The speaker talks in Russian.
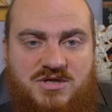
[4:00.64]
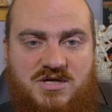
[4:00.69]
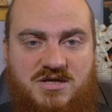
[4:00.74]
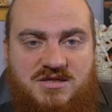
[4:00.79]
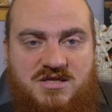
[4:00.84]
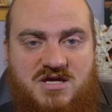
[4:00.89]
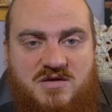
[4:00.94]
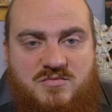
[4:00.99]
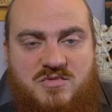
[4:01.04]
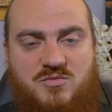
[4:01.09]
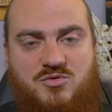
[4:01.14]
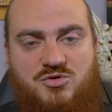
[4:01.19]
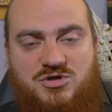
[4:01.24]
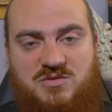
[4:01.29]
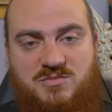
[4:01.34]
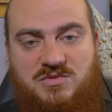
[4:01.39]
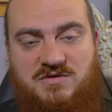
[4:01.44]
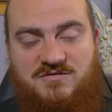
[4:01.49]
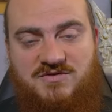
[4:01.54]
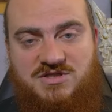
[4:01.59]
когда мы
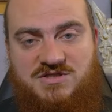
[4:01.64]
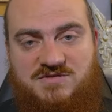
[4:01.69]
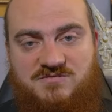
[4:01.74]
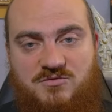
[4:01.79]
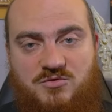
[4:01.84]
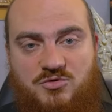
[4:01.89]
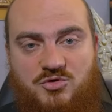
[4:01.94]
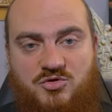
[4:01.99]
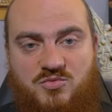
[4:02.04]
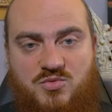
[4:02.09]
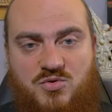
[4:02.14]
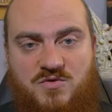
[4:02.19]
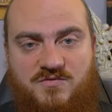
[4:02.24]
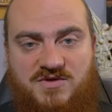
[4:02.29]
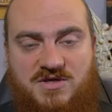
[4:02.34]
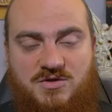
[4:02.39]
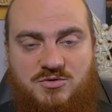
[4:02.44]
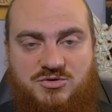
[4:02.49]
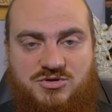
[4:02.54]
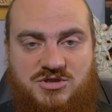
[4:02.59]
можем явить свою любовь
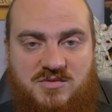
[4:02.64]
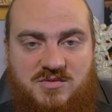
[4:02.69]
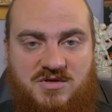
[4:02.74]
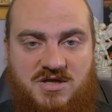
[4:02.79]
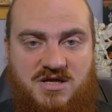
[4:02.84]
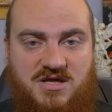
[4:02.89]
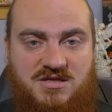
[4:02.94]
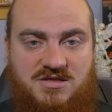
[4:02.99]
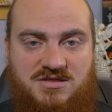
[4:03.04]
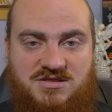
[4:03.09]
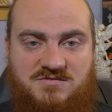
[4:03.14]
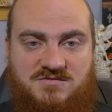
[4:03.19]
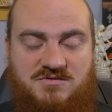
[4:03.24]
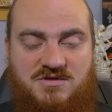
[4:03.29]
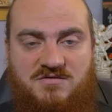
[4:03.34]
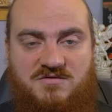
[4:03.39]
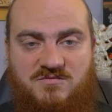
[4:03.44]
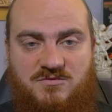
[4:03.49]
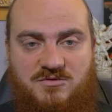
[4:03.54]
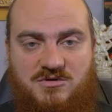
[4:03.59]
и устремление
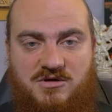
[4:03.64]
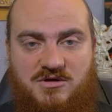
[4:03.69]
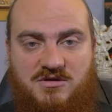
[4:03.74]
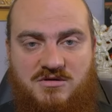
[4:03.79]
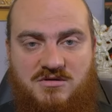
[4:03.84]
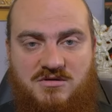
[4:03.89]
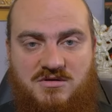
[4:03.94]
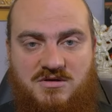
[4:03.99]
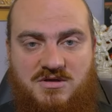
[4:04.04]
своей воли.